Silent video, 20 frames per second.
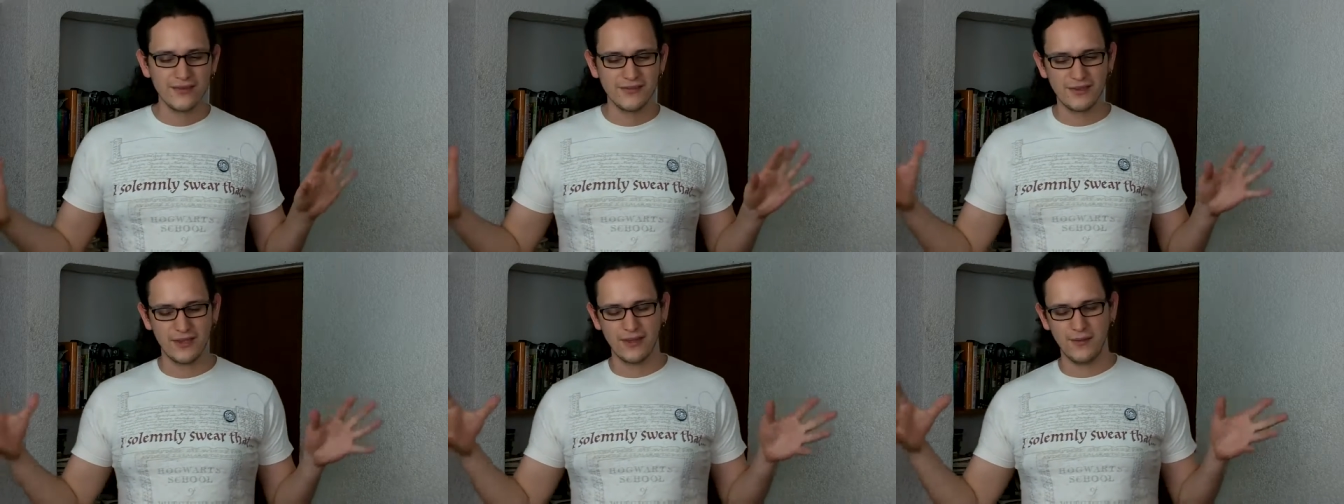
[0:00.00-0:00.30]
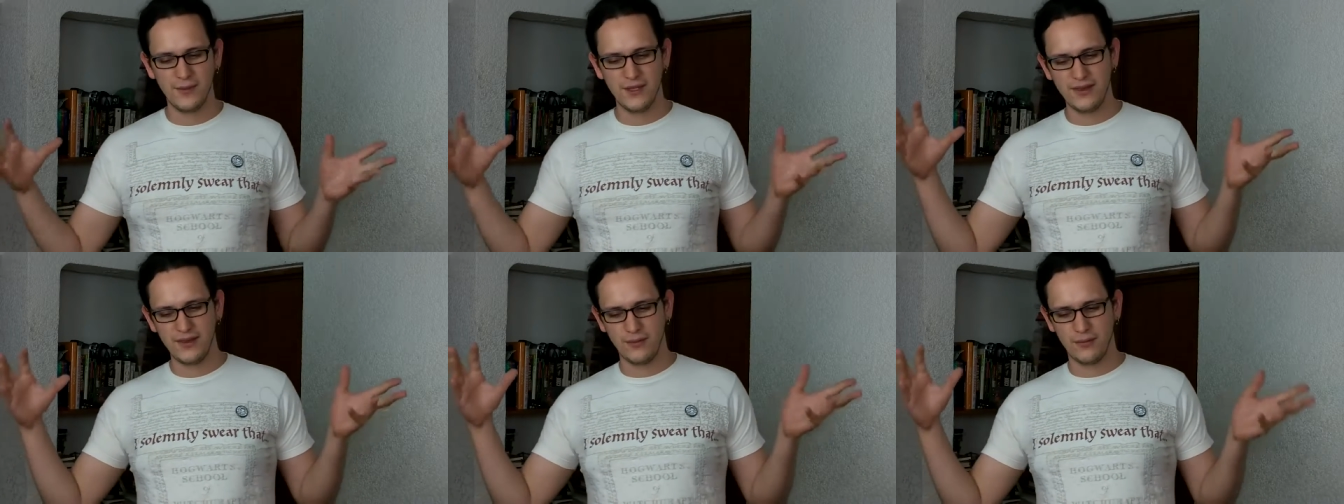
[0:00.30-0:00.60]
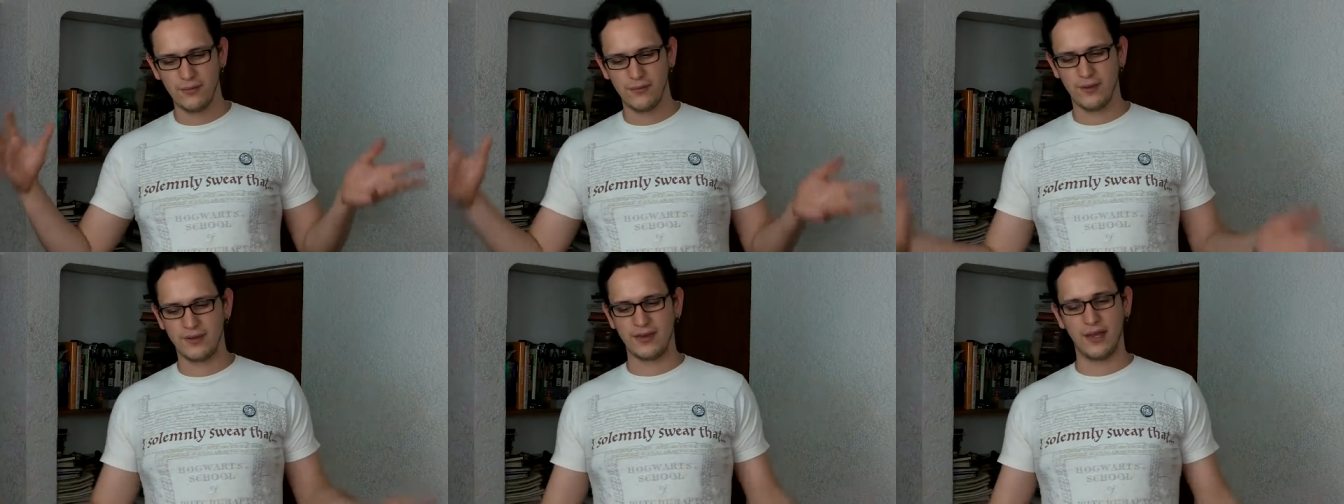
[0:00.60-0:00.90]
Se divide
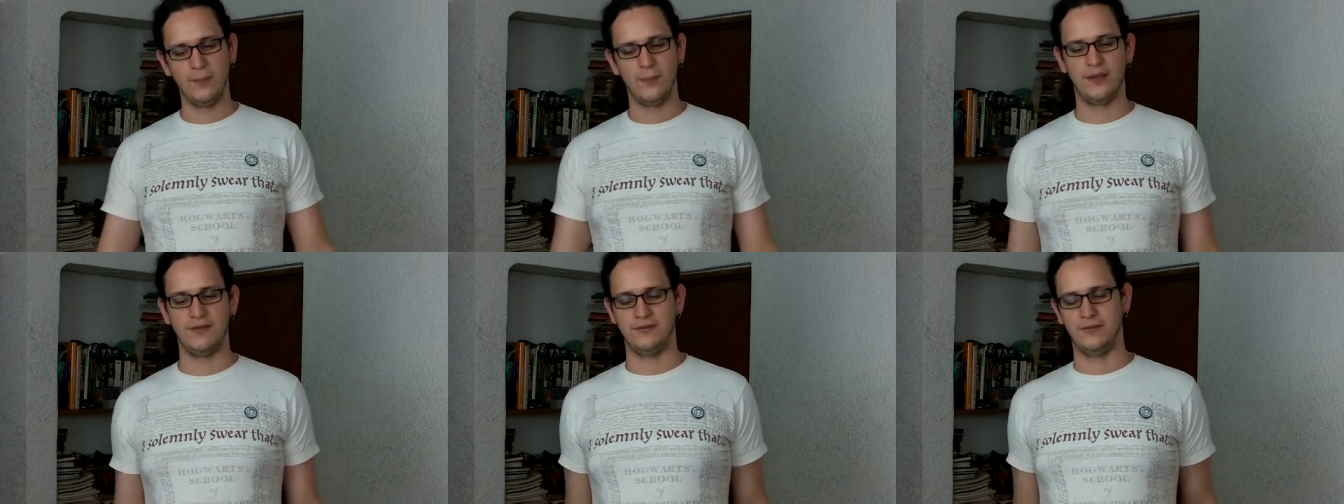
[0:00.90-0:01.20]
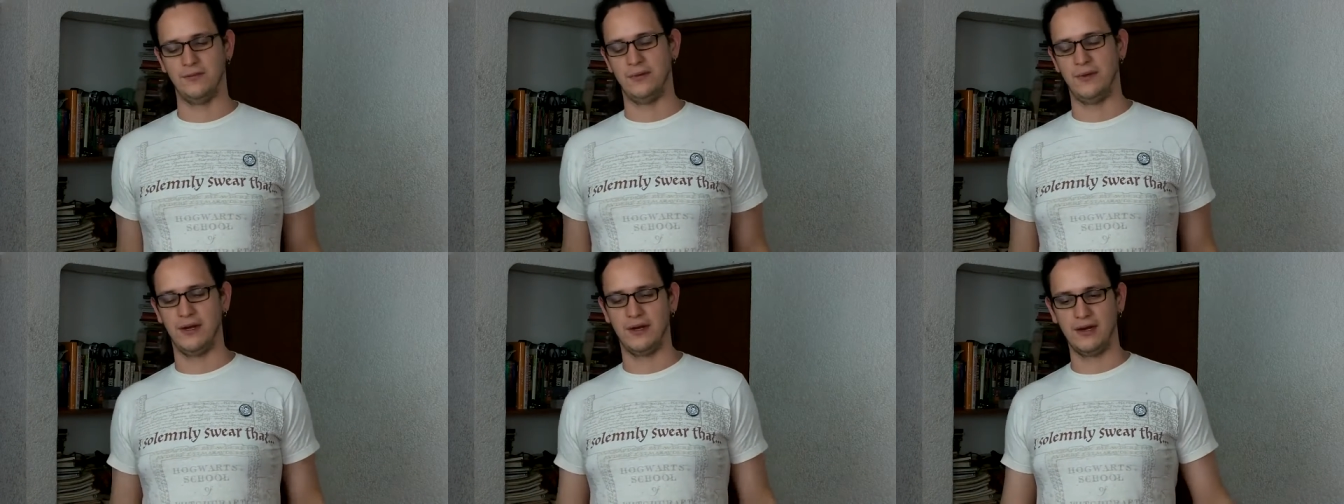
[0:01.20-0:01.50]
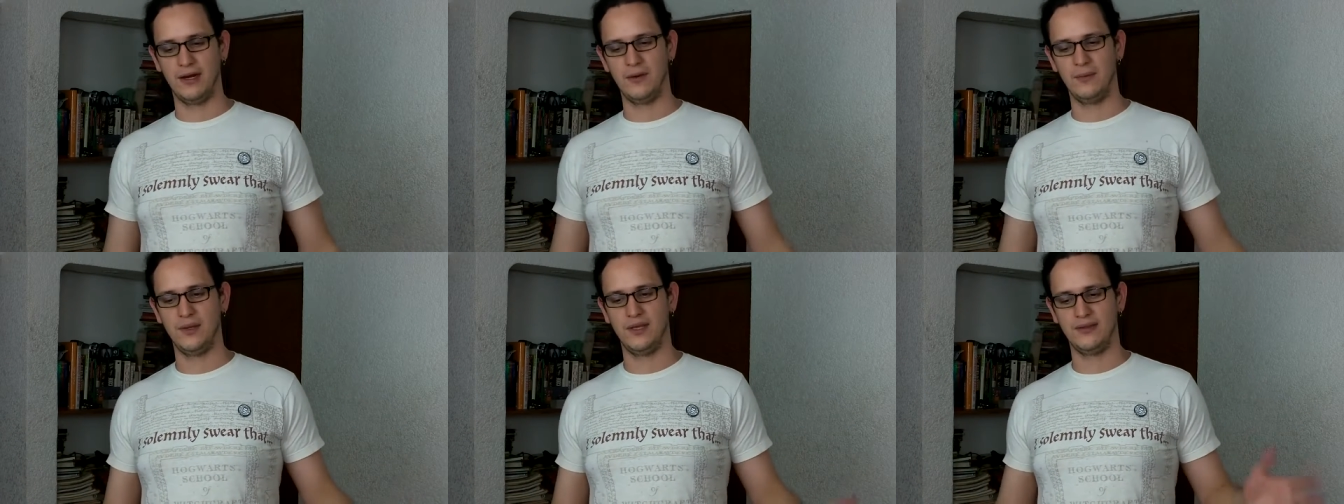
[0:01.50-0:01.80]
en nueve etapas, aunque
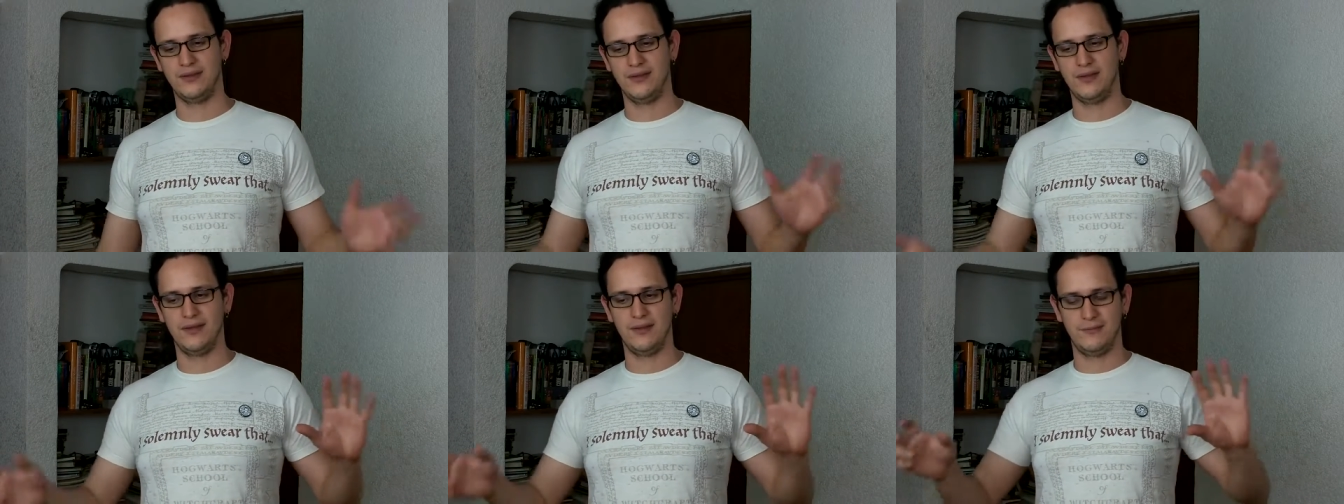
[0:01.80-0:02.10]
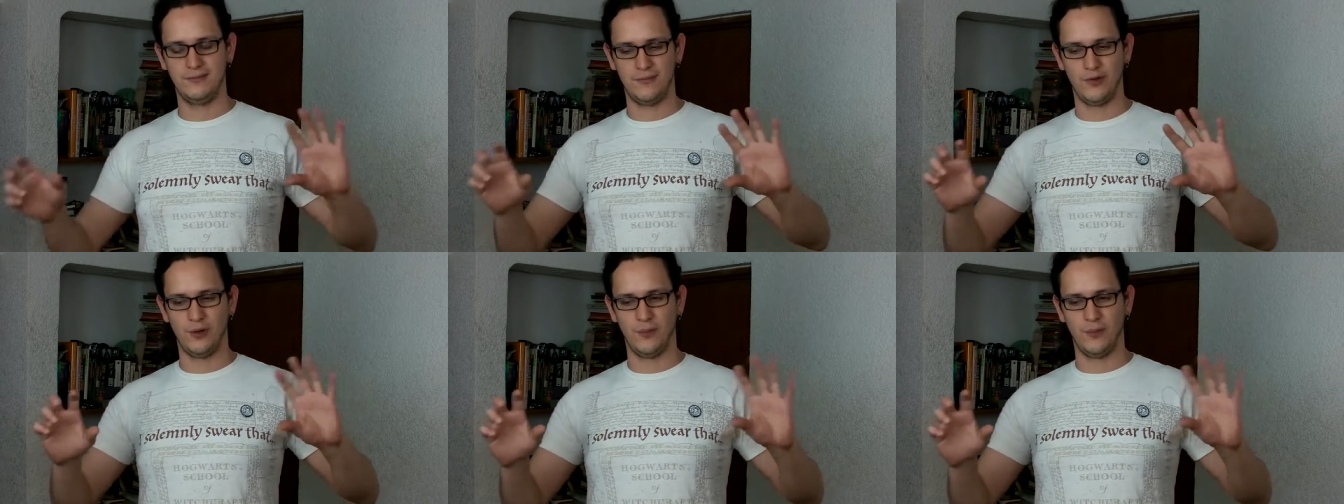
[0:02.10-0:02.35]
realmente